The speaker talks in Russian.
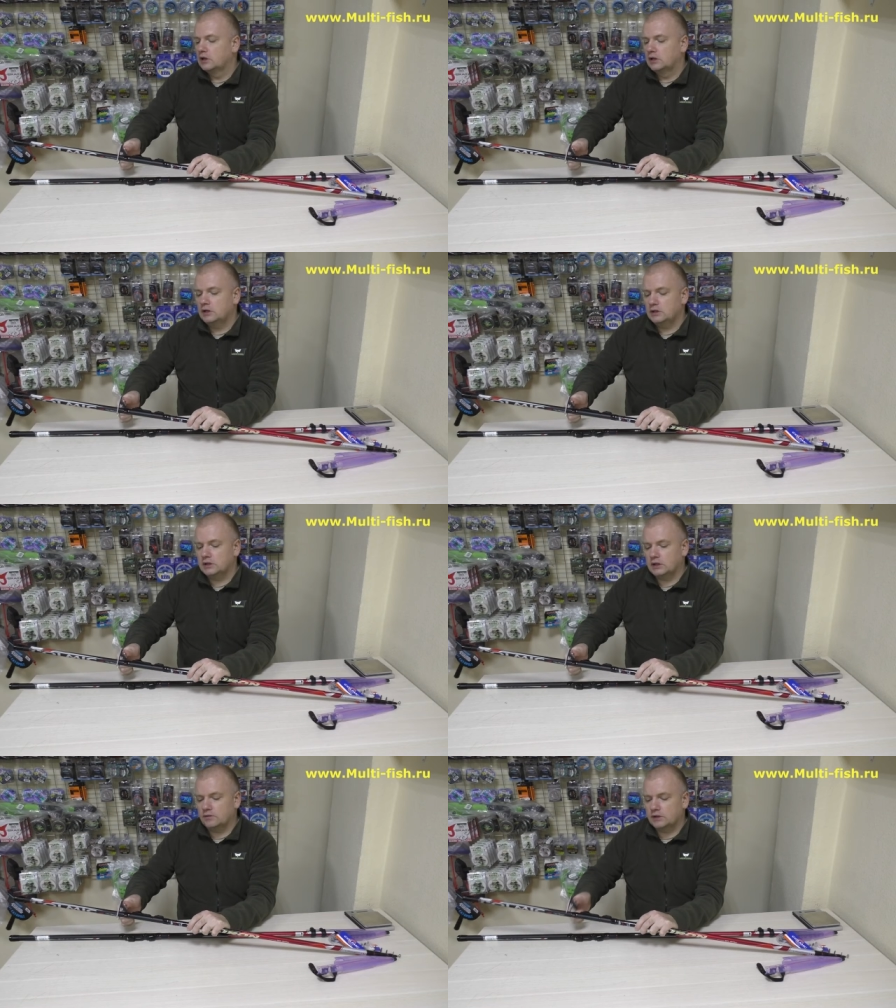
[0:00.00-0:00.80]
И,
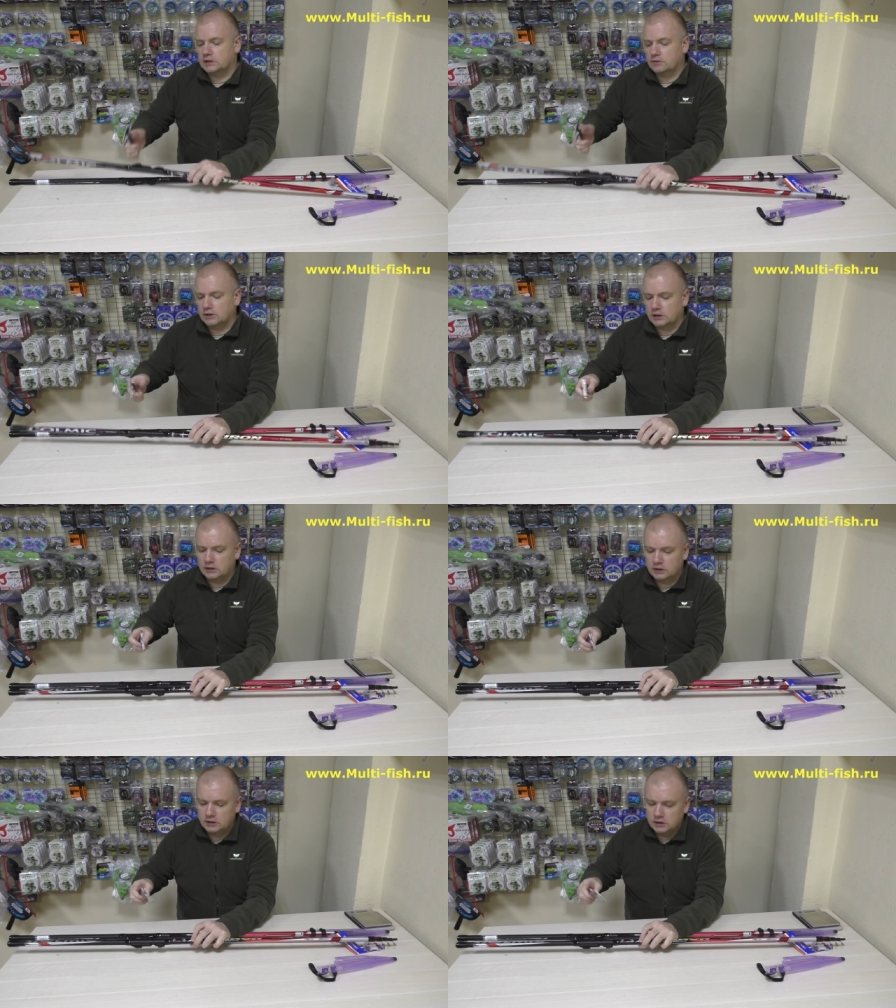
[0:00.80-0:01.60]
соответственно,
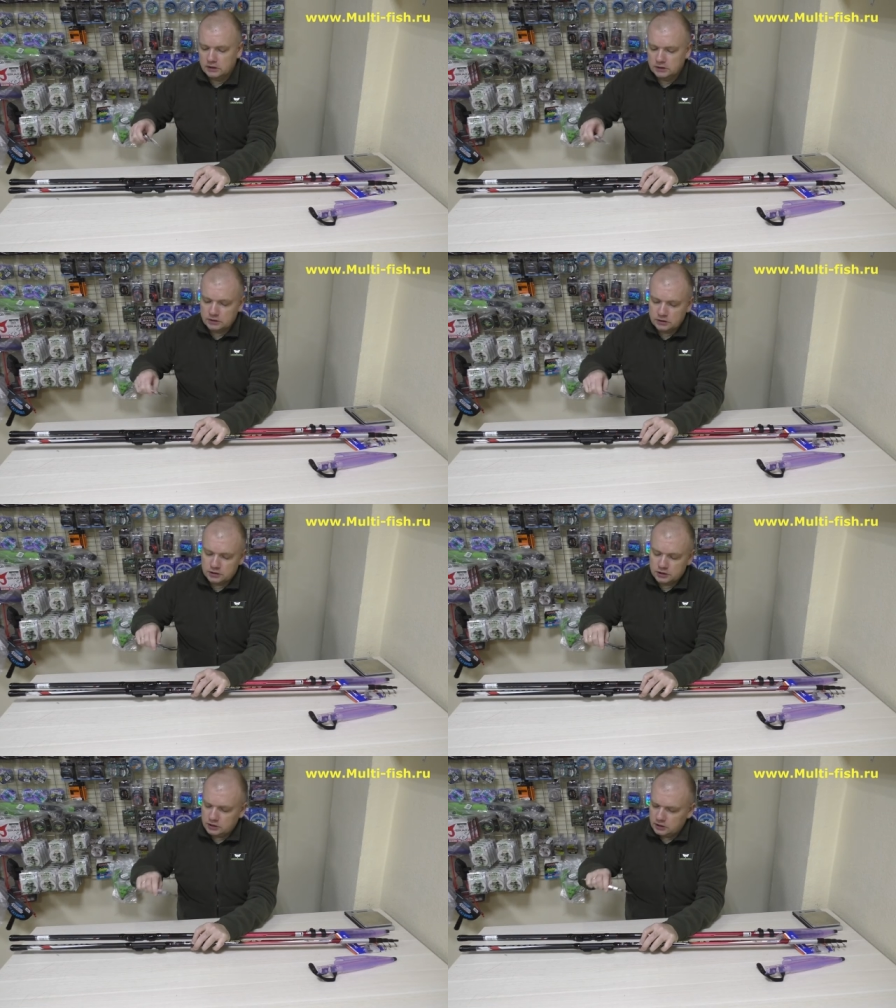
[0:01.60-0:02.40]

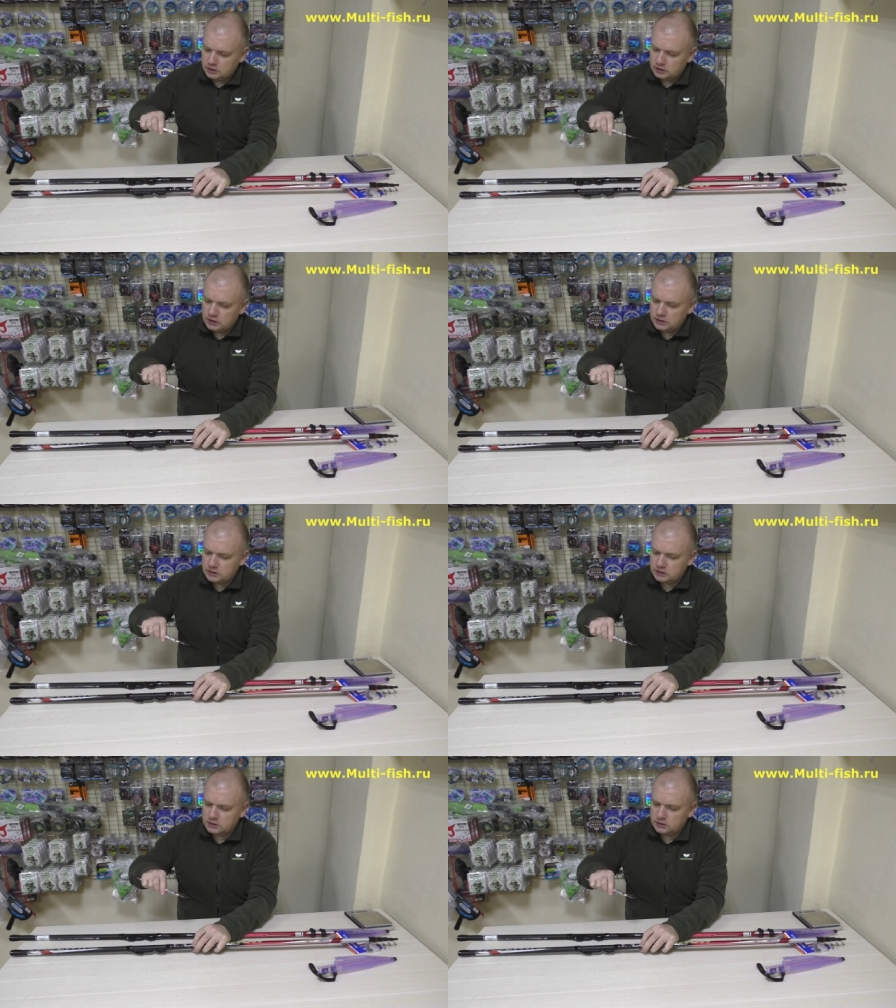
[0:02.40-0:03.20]
4,30
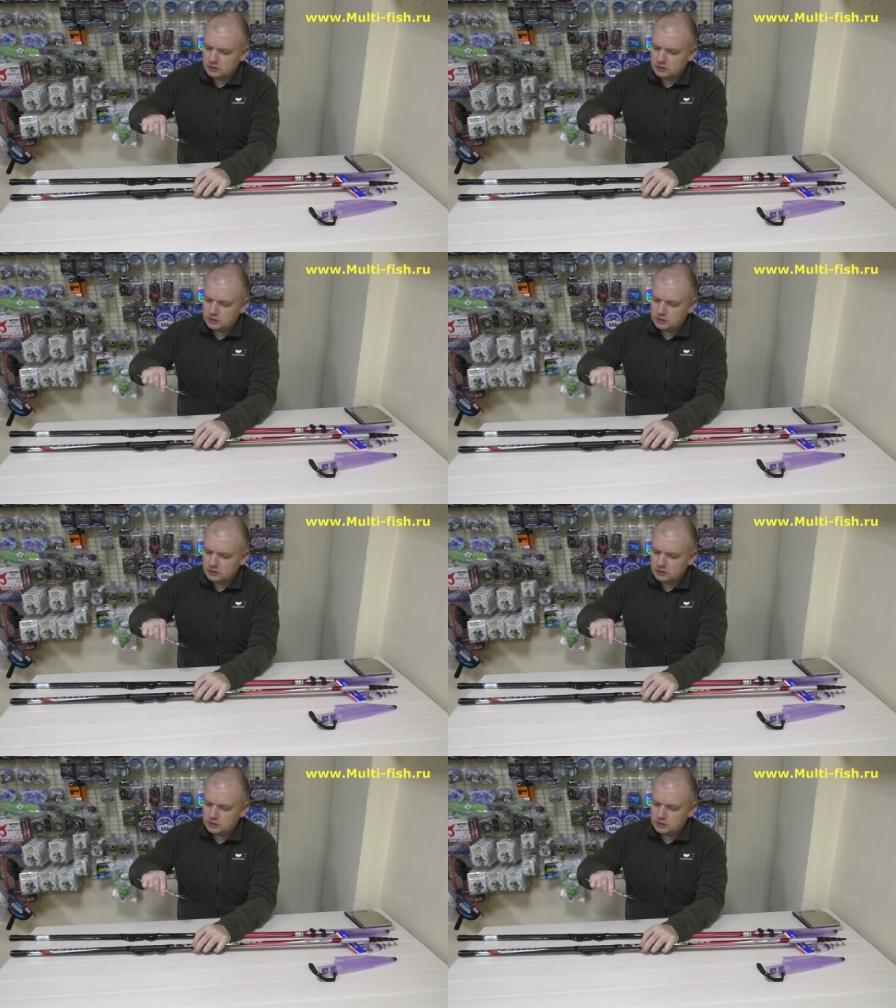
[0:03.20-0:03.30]
э,